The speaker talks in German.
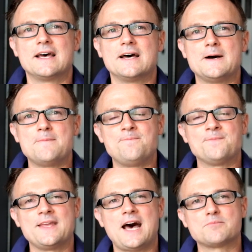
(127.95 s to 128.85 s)
ähm,
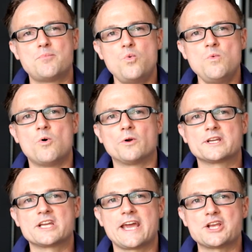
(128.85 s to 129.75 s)
eine Art Boom oder
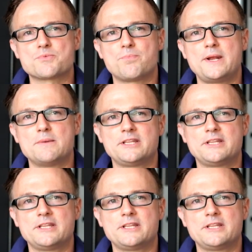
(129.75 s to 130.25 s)
Crash bei der